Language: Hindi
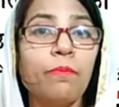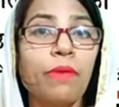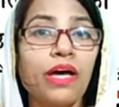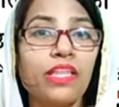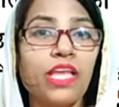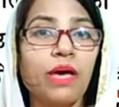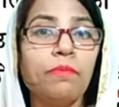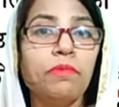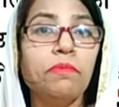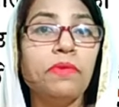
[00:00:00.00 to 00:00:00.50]

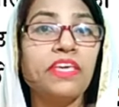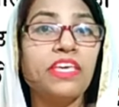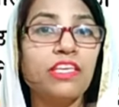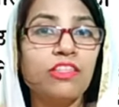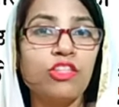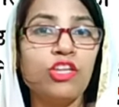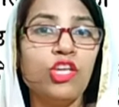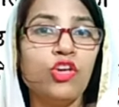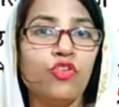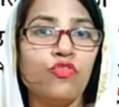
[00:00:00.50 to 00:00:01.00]
बादामी में
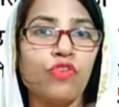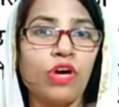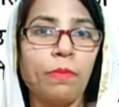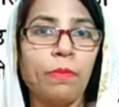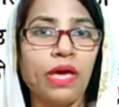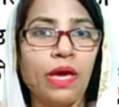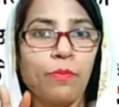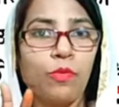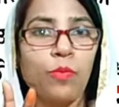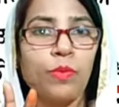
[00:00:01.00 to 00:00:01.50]
कितनी गुफा है मैं
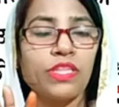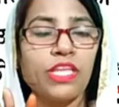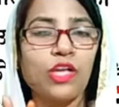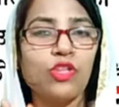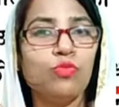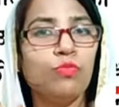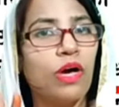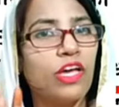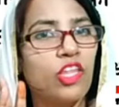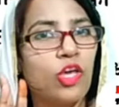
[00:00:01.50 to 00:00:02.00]
आपको बता
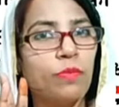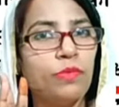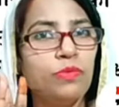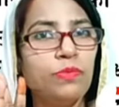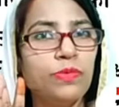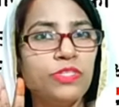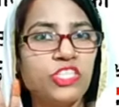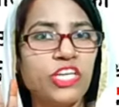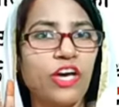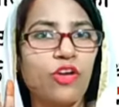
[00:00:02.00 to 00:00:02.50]
दूँ बादामी
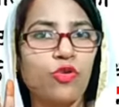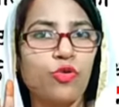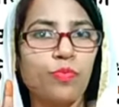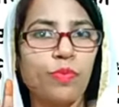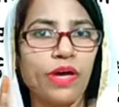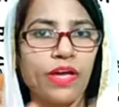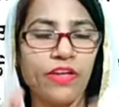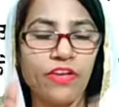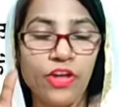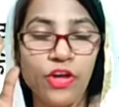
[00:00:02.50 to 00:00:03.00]
में चार
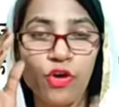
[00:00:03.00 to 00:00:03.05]
गुफा है